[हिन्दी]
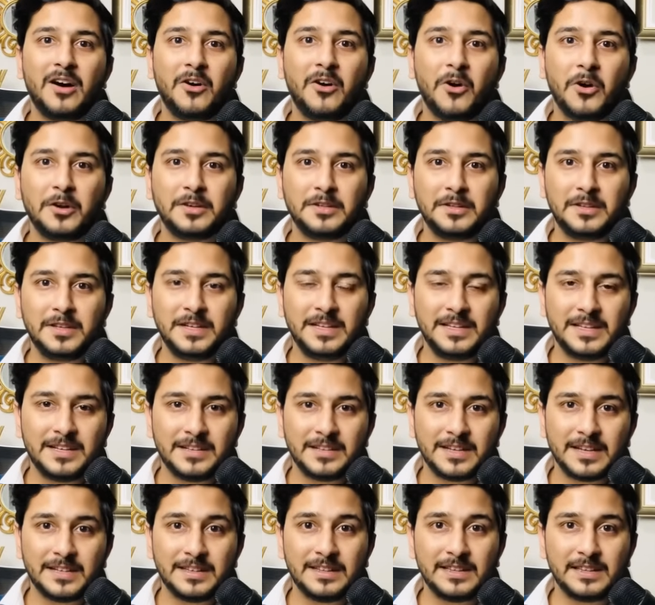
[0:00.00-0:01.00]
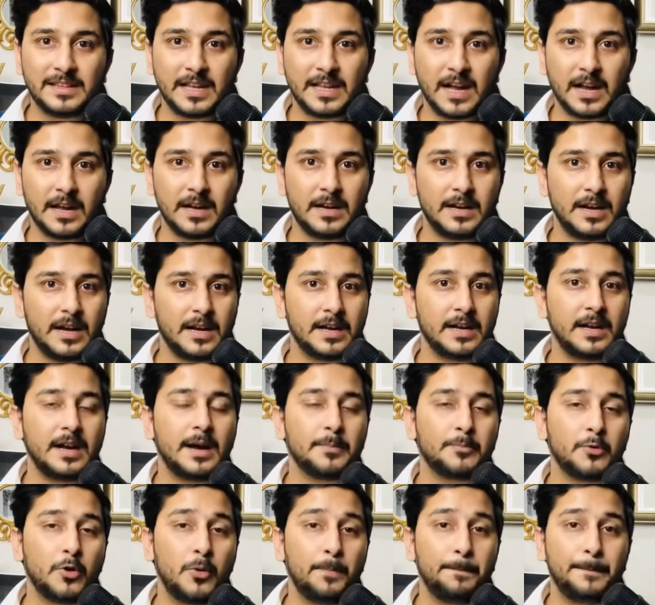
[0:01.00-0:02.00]
ऑनेस्टी के साथ ताकर अगर
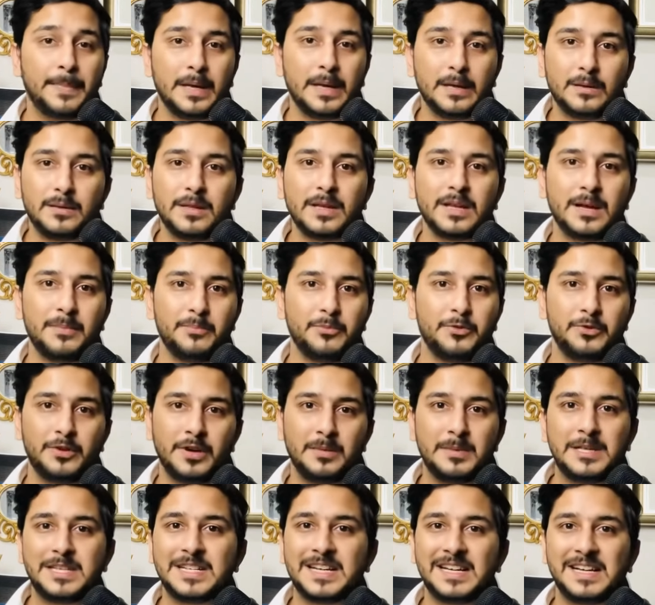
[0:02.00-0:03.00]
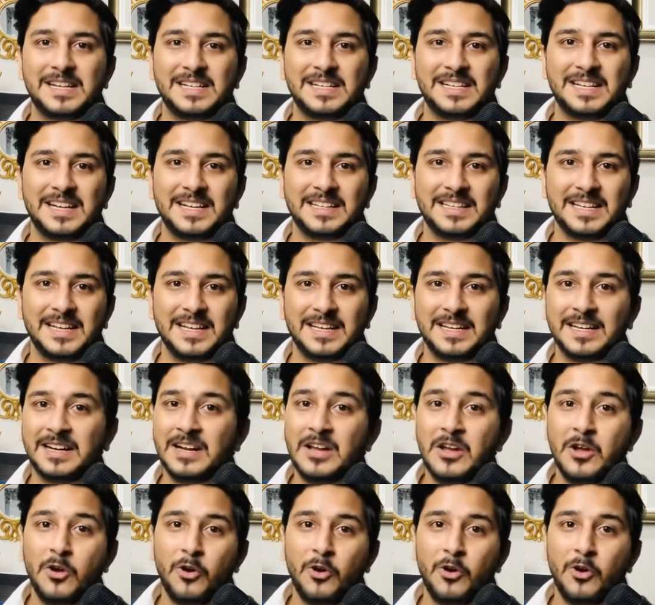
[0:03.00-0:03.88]
आपको बेसिक कंप्यूटर भी चलाना आता है ना